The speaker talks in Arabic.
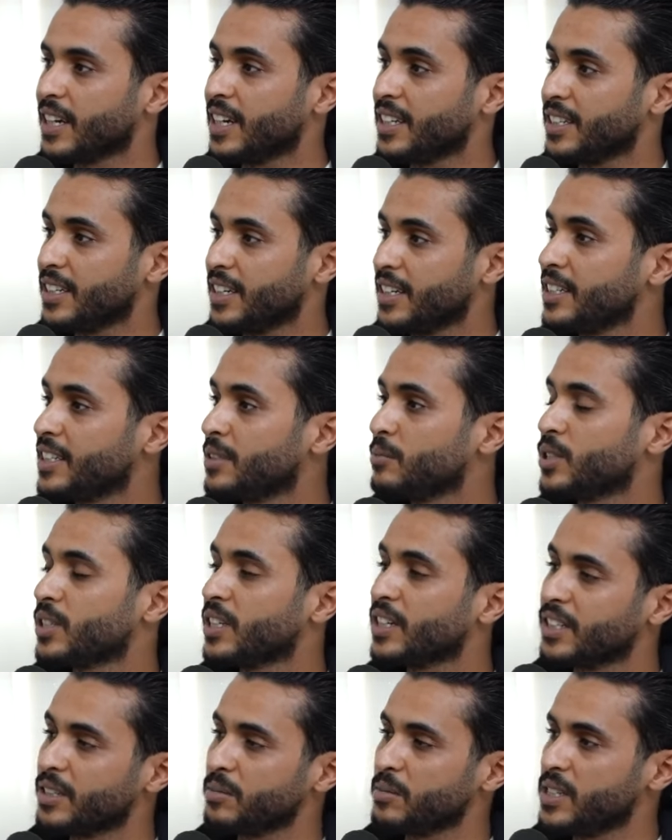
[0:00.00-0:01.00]
خاطر انت باش
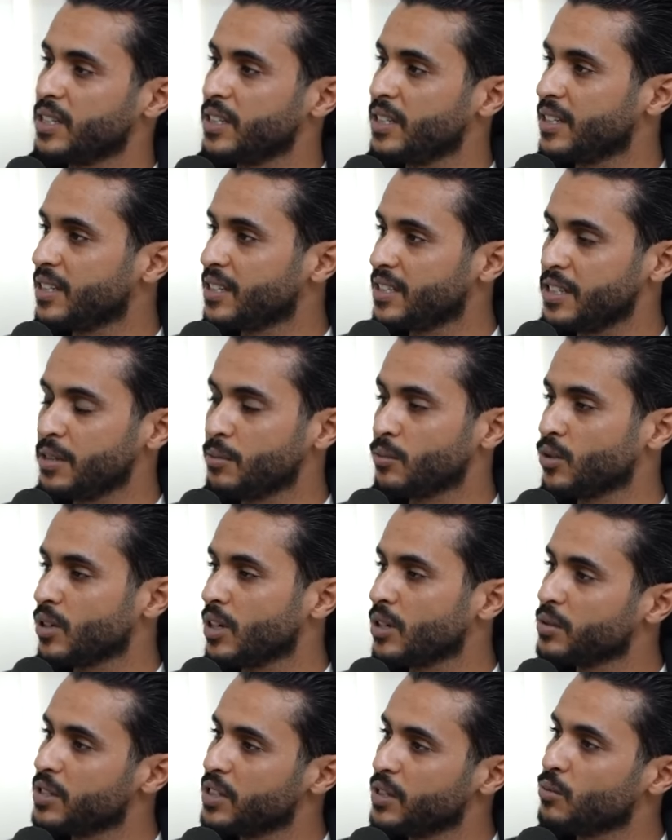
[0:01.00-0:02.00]
تخدم سي سي
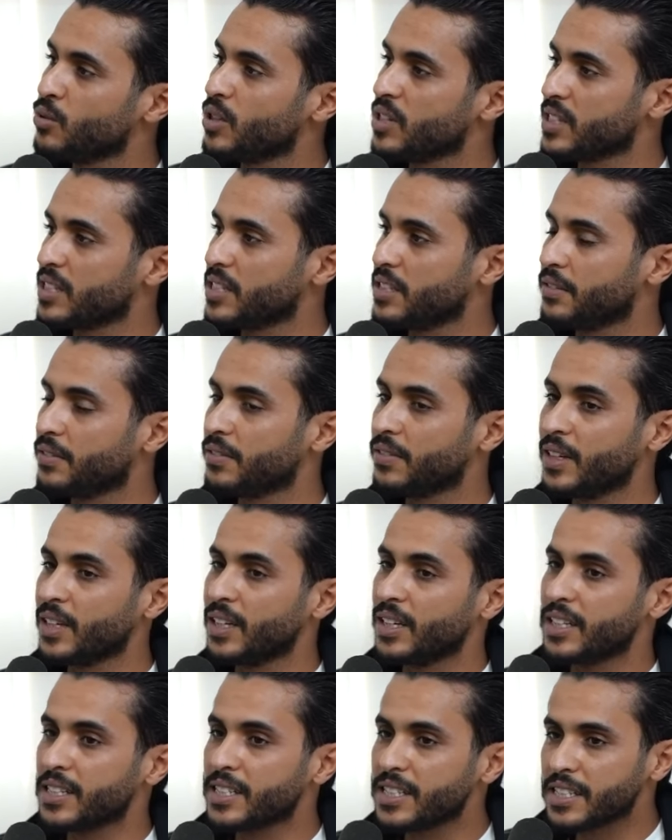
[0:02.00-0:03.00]
موا وسي موا صيف
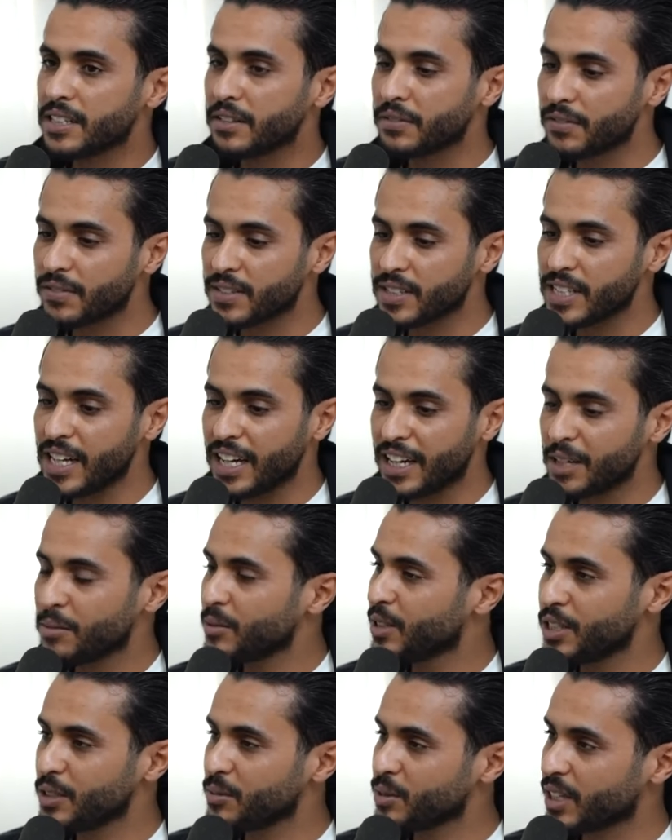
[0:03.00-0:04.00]
الصيف في الصحراء ما
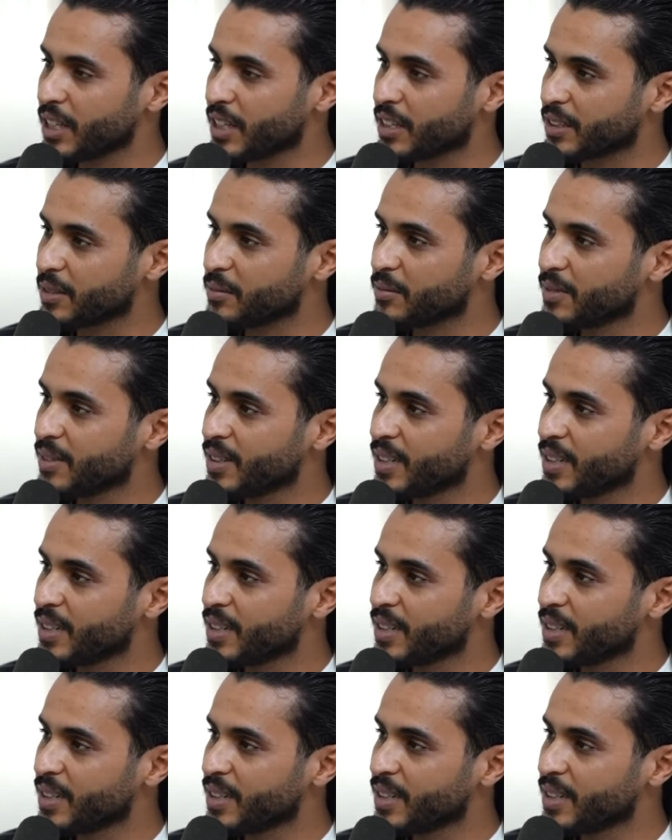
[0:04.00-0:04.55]
تنجمش تخدم